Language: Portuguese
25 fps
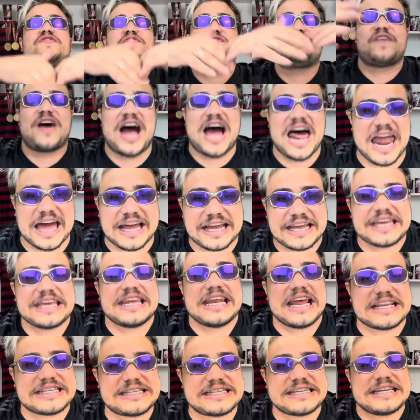fala aqui
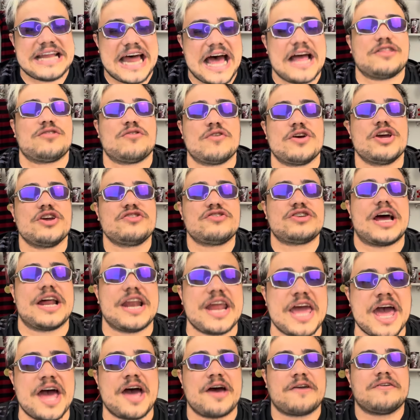na cidade do Rio de
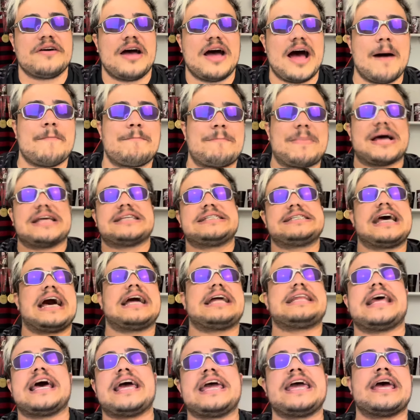Janeiro,
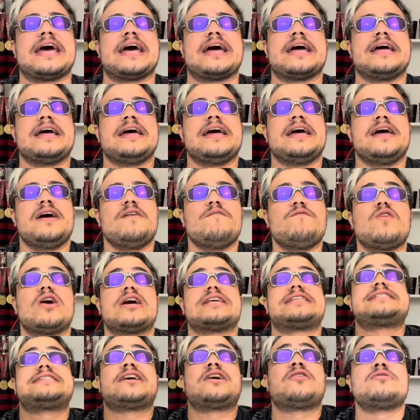rapaziada aí,
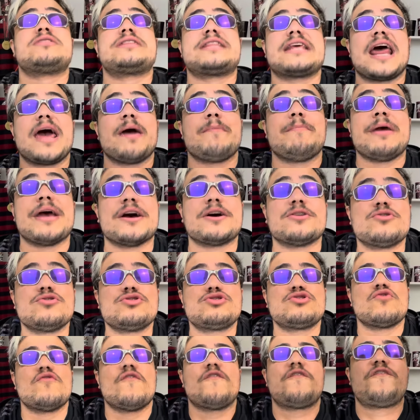você é um tremendo
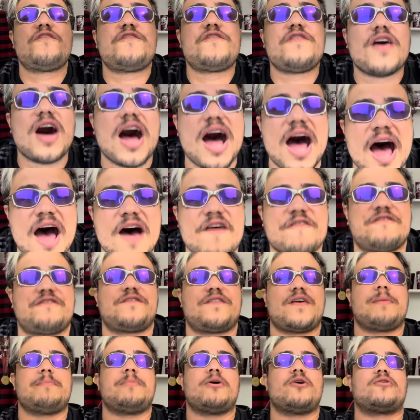de um
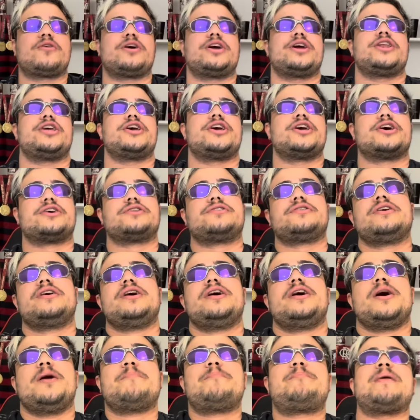fanfa, meu querido.
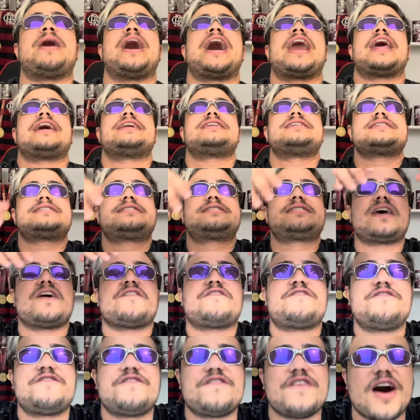Para de ser
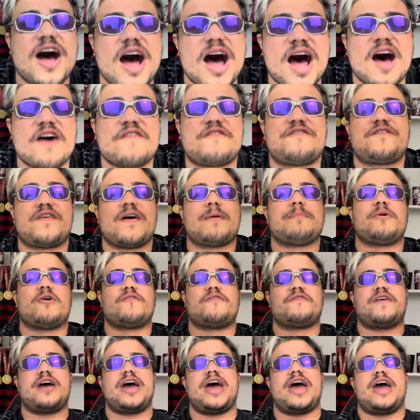fanfa,
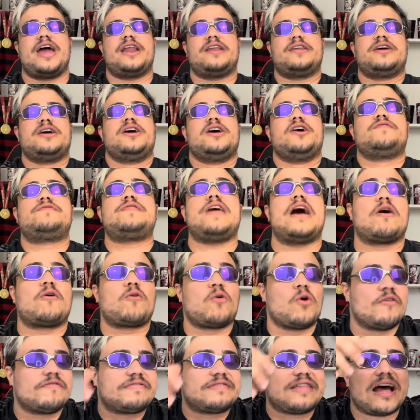meu velho! Tem é
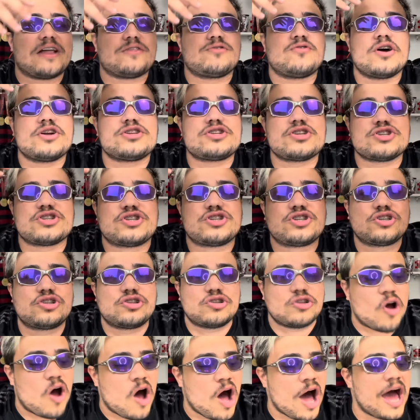contador de
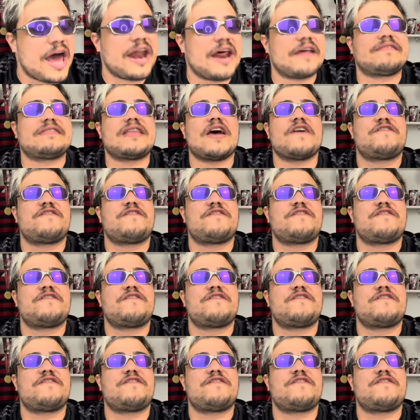história, até